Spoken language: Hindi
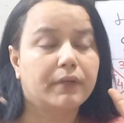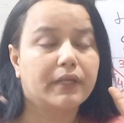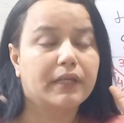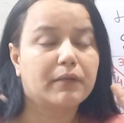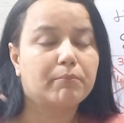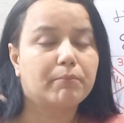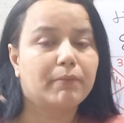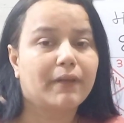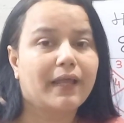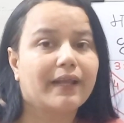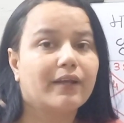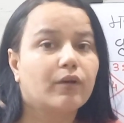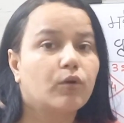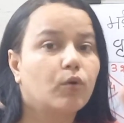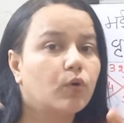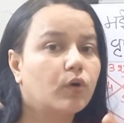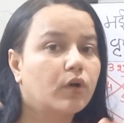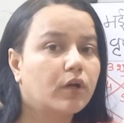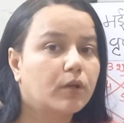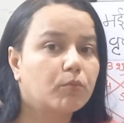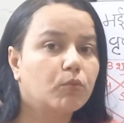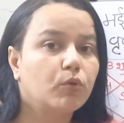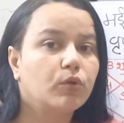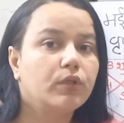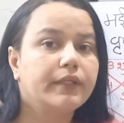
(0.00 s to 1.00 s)
प्री प्लान
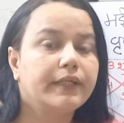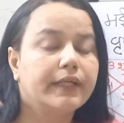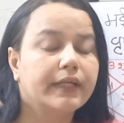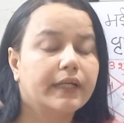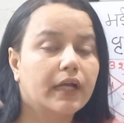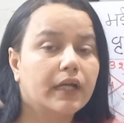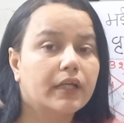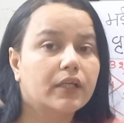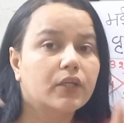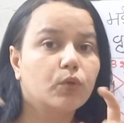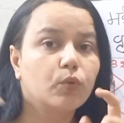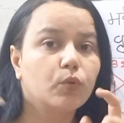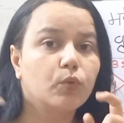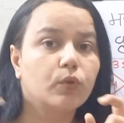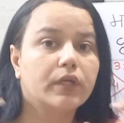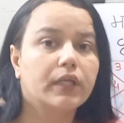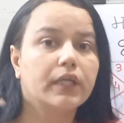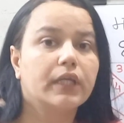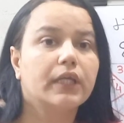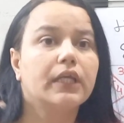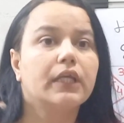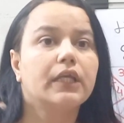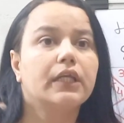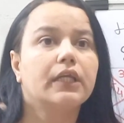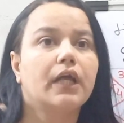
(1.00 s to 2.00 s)
होकर बोलिएगा क्योंकि
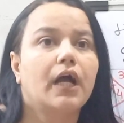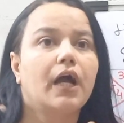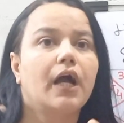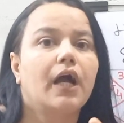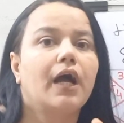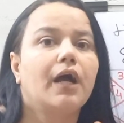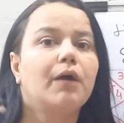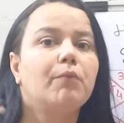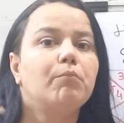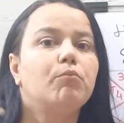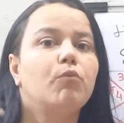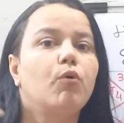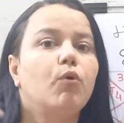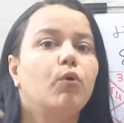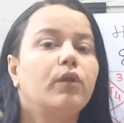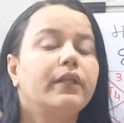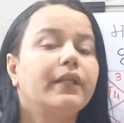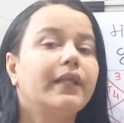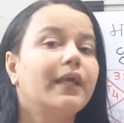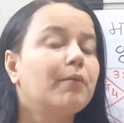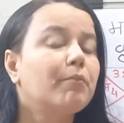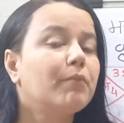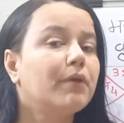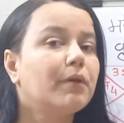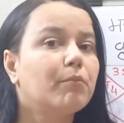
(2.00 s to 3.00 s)
यहाँ
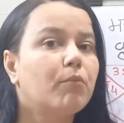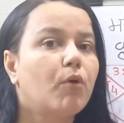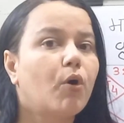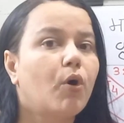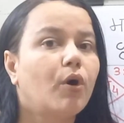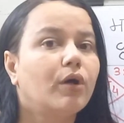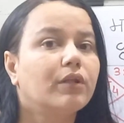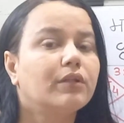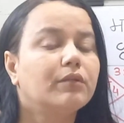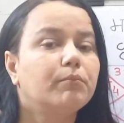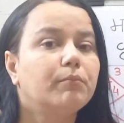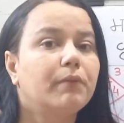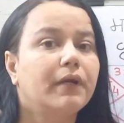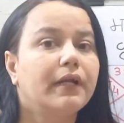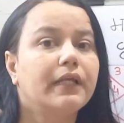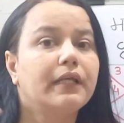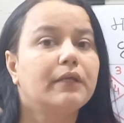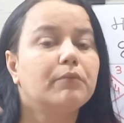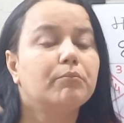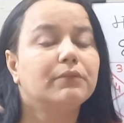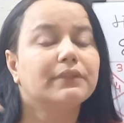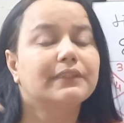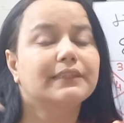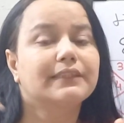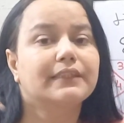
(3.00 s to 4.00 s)
बोलने में बहुत
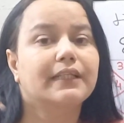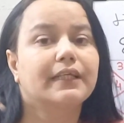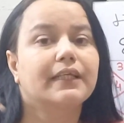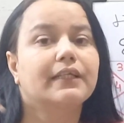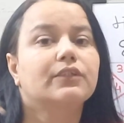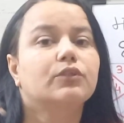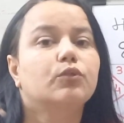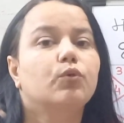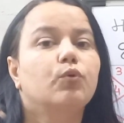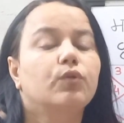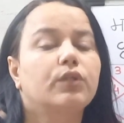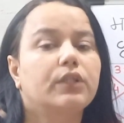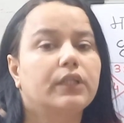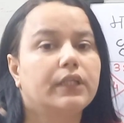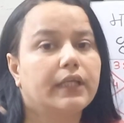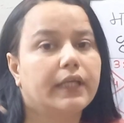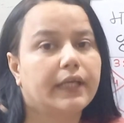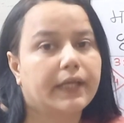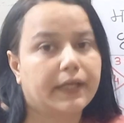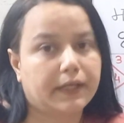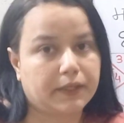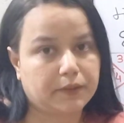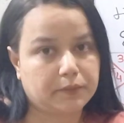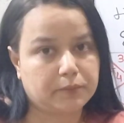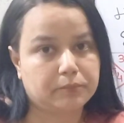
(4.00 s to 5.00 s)
बड़ी मिस्टेक्स होती
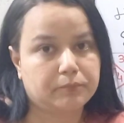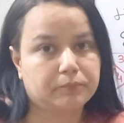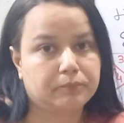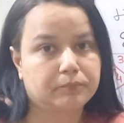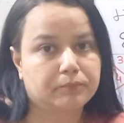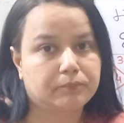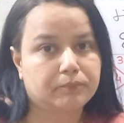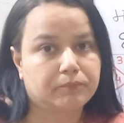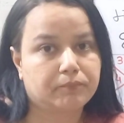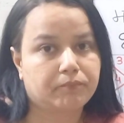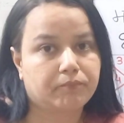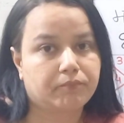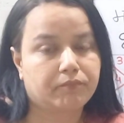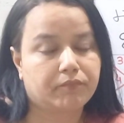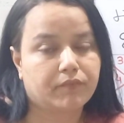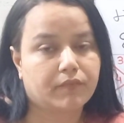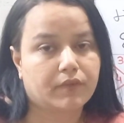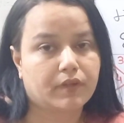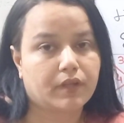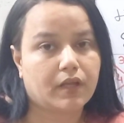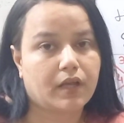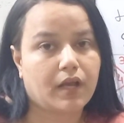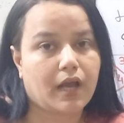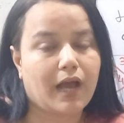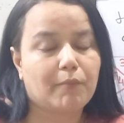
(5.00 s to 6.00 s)
है
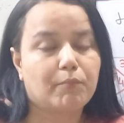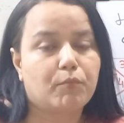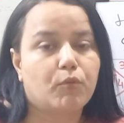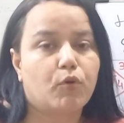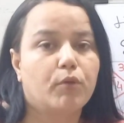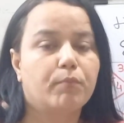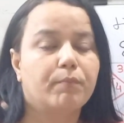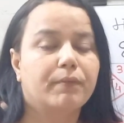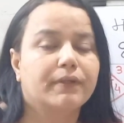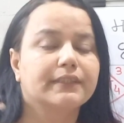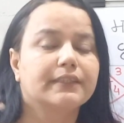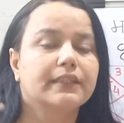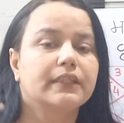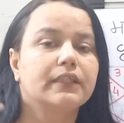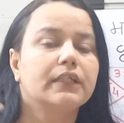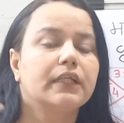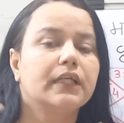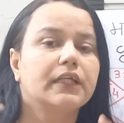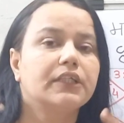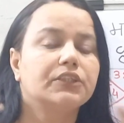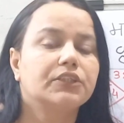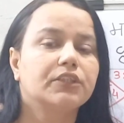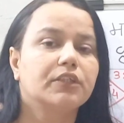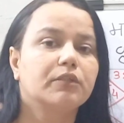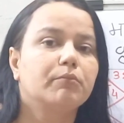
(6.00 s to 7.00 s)
आप कोई
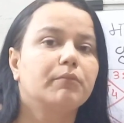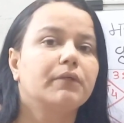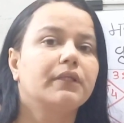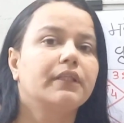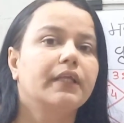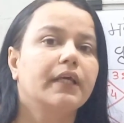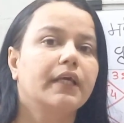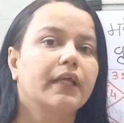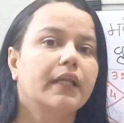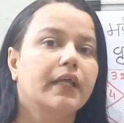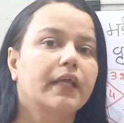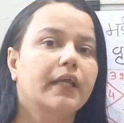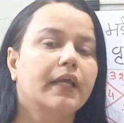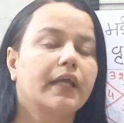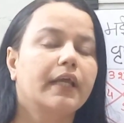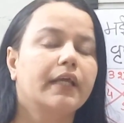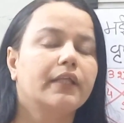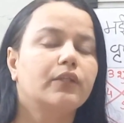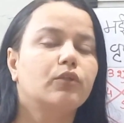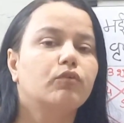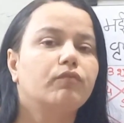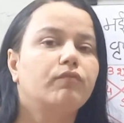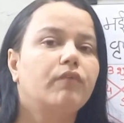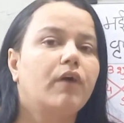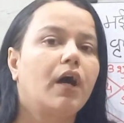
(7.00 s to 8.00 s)
प्रेजेंटेशन भी दे रहे
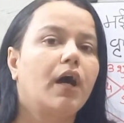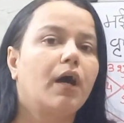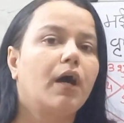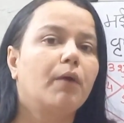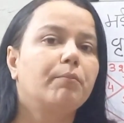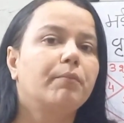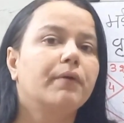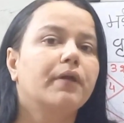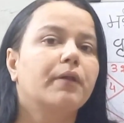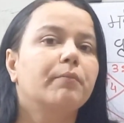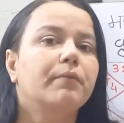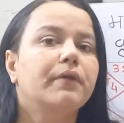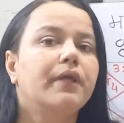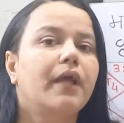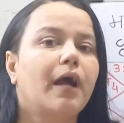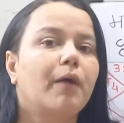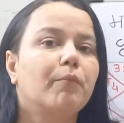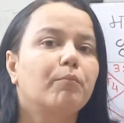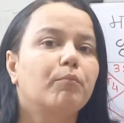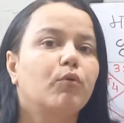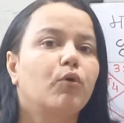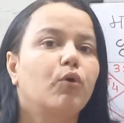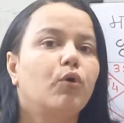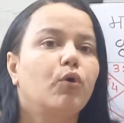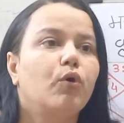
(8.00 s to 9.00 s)
हैं तो वहां पर भी
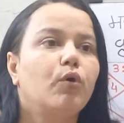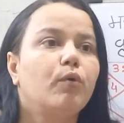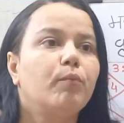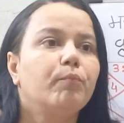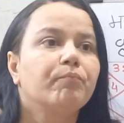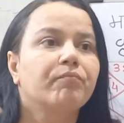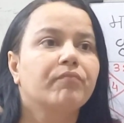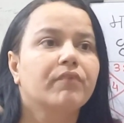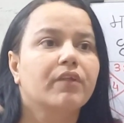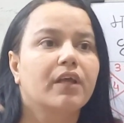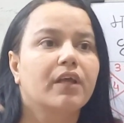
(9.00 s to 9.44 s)
आपको